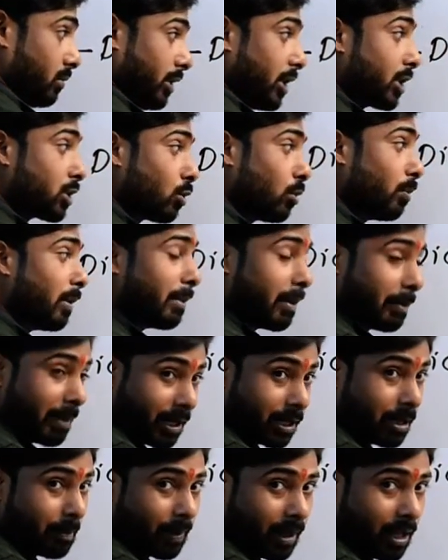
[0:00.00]
इस रूम में मैं
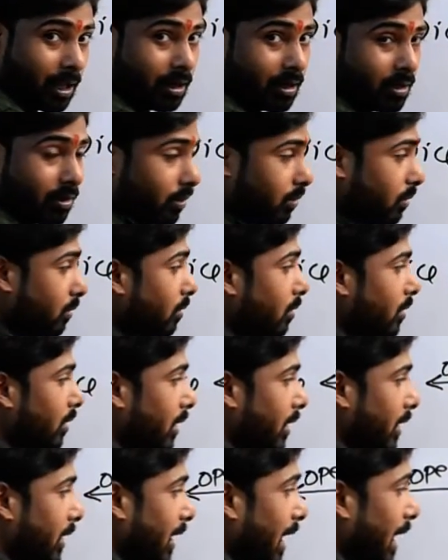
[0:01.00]
बैठ के पढ़ा रहा हूँ
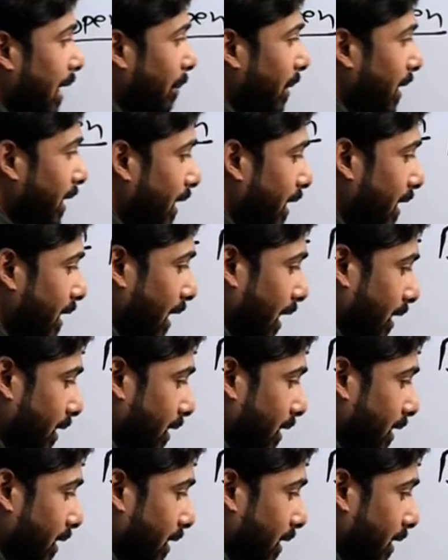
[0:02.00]
यहाँ मैंने गिरा